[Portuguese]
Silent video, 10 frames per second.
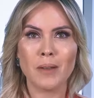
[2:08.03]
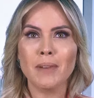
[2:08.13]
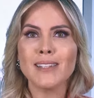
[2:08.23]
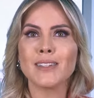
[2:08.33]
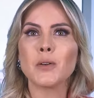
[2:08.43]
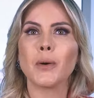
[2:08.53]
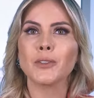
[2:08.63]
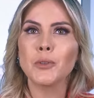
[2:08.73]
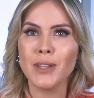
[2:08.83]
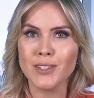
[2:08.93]
Mas
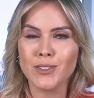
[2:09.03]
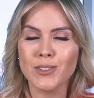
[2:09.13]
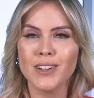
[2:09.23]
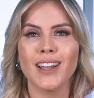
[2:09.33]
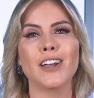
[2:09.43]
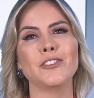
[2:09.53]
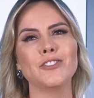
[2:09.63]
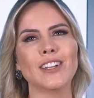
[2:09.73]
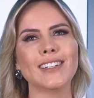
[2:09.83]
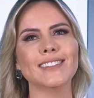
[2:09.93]
enquanto isso, a
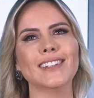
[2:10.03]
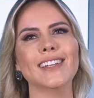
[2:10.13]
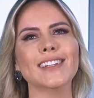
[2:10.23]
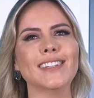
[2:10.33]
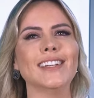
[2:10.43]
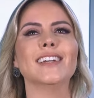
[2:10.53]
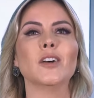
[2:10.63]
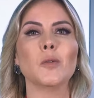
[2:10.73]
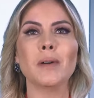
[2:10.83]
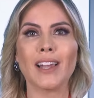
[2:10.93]
gente tem que entender que
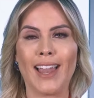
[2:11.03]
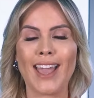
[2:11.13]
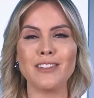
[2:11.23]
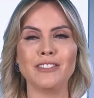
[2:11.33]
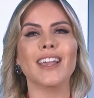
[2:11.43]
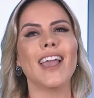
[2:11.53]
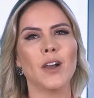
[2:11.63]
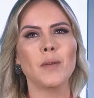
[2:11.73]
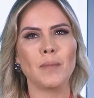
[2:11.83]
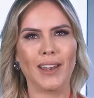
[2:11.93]
uma live é
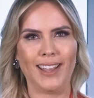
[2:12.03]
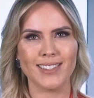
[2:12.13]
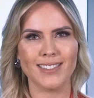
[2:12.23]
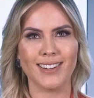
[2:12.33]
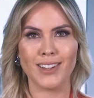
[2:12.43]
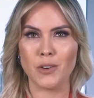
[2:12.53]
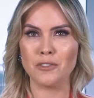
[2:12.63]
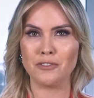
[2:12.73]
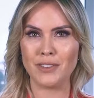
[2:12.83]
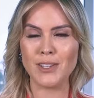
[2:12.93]
uma palestra,
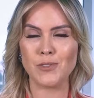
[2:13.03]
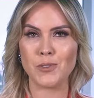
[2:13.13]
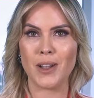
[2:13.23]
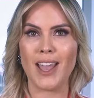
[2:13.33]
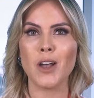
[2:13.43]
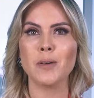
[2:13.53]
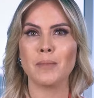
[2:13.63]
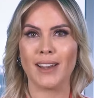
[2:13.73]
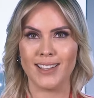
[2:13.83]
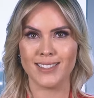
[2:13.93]
um vídeo é uma
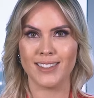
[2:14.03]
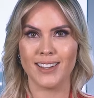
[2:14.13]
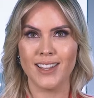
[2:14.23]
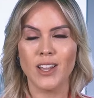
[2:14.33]
palestra,